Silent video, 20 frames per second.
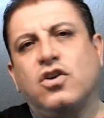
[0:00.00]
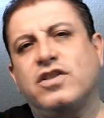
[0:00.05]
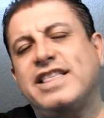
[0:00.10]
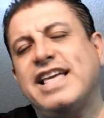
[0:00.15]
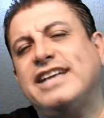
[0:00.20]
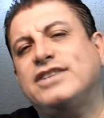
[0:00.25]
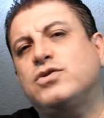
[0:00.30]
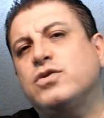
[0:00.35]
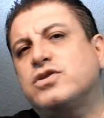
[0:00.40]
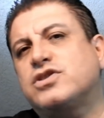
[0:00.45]

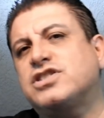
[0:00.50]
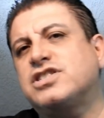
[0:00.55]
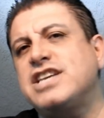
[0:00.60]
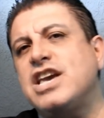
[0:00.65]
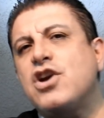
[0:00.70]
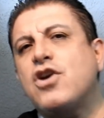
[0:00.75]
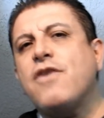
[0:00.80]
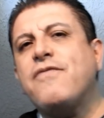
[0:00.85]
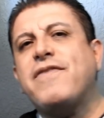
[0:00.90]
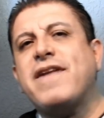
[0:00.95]
dé sus
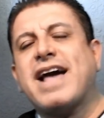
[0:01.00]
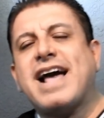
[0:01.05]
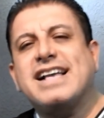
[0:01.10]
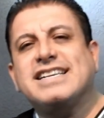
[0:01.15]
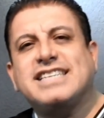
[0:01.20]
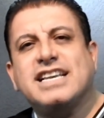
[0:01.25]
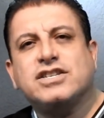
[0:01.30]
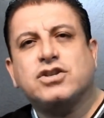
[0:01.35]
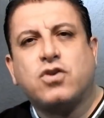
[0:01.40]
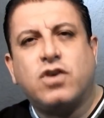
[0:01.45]
5
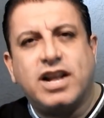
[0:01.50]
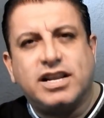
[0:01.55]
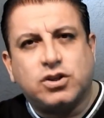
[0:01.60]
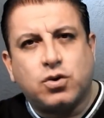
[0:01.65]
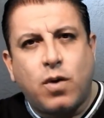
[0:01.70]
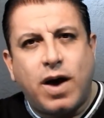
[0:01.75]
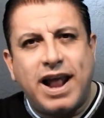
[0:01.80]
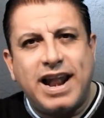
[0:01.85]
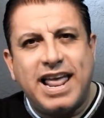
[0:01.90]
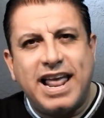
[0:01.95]
fragancias con las
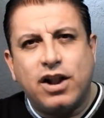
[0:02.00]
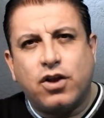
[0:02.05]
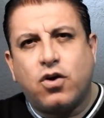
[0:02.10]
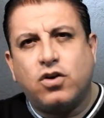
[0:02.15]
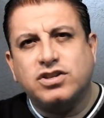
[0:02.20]
cuales él